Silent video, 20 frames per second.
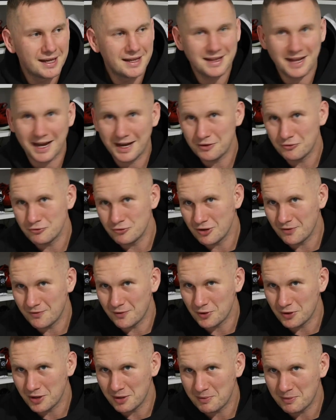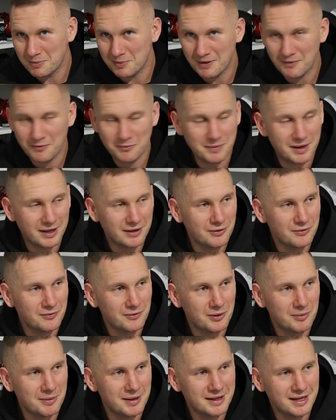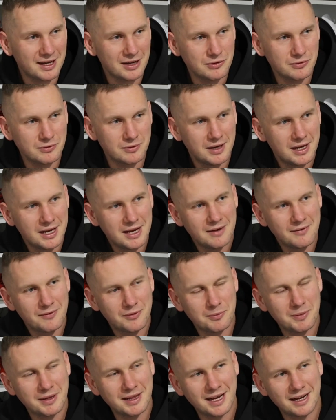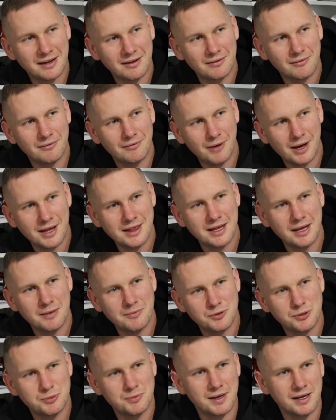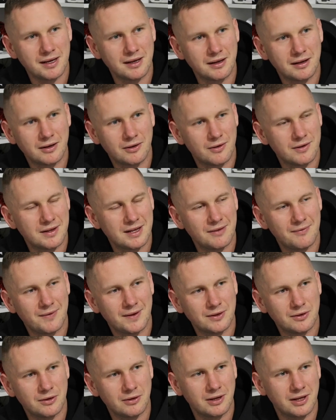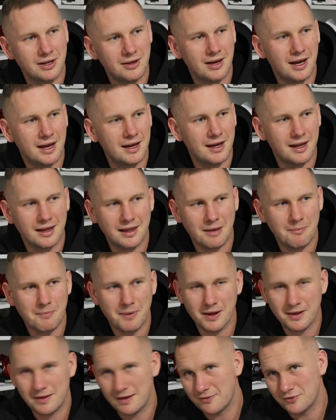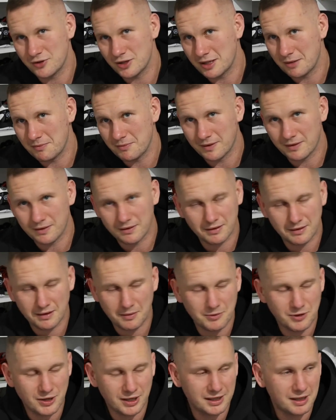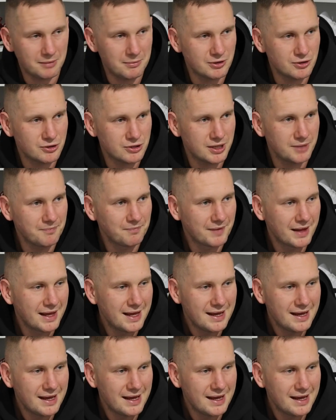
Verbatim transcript: Tak, już nie woźne, poprawił mnie ktoś w komentarzu. W sumie tak ładniej brzmi konserwatorki, a ja dla pań zawsze tam chcę być jak najmniejszy.